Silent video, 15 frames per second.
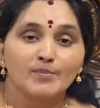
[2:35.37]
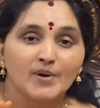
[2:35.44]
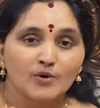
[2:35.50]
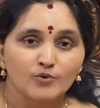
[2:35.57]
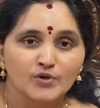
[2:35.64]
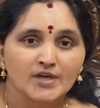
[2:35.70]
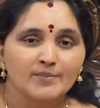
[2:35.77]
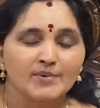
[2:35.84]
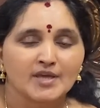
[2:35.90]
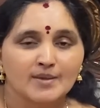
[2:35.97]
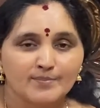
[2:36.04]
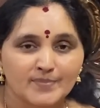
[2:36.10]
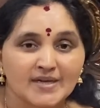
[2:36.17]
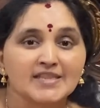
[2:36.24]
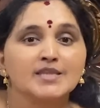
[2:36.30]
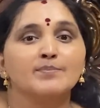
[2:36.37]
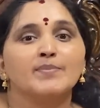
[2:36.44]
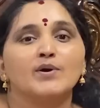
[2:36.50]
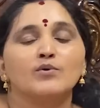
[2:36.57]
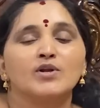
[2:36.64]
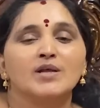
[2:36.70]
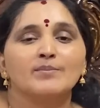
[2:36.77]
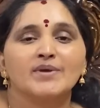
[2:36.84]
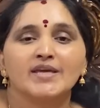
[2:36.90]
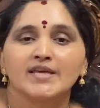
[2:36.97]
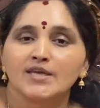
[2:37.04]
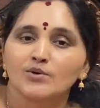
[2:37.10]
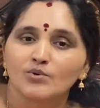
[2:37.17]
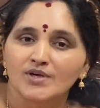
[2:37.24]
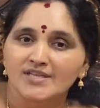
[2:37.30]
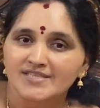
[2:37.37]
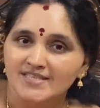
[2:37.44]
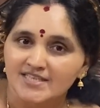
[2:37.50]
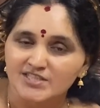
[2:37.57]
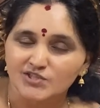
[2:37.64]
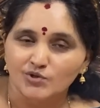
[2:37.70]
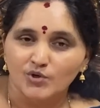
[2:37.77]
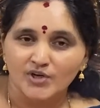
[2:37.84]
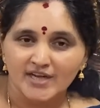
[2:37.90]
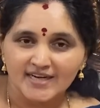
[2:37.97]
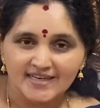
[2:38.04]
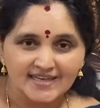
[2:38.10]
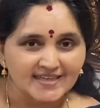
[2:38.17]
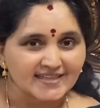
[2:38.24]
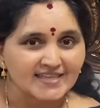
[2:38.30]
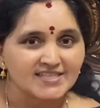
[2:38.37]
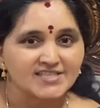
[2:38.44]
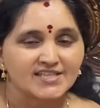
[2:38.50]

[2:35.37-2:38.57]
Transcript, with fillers: పౌర్ణమికి ప్రతి పౌర్ణమికి కూడా చేసుకోవడానికి ట్రై